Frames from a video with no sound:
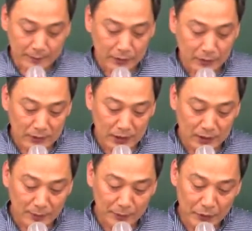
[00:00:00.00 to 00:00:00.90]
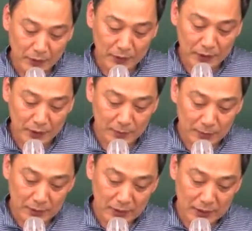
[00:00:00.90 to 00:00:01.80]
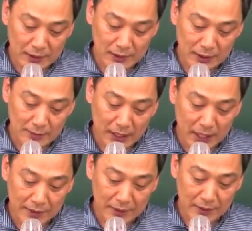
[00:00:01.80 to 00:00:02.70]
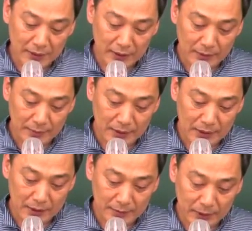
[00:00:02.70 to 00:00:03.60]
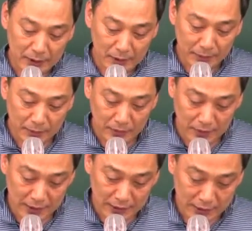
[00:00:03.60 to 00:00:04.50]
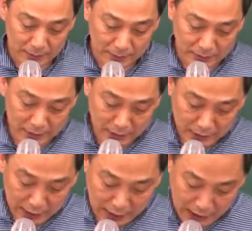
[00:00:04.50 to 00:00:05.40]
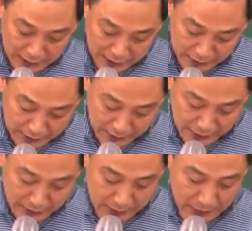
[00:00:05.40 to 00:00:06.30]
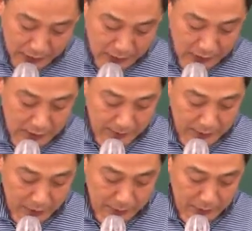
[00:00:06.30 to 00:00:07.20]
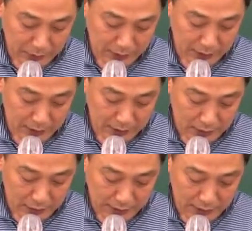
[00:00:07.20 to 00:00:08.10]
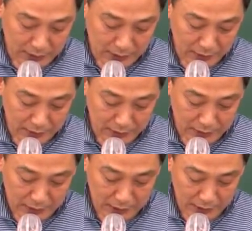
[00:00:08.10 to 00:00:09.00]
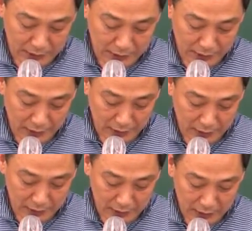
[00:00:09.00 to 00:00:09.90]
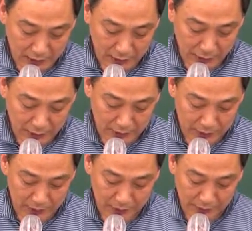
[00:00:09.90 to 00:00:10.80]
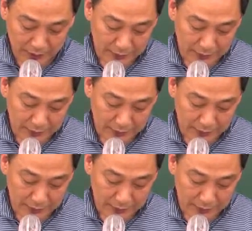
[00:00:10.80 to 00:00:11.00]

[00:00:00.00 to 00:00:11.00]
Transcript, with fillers: 부동산 금융 정책은 부동산 시장에 많이 영향을 미치며 부동산 시장을 분석하는 이론 일반적으로 부동산 시장을 완전 경쟁 시장을 전제한 어, 후에 전개된다.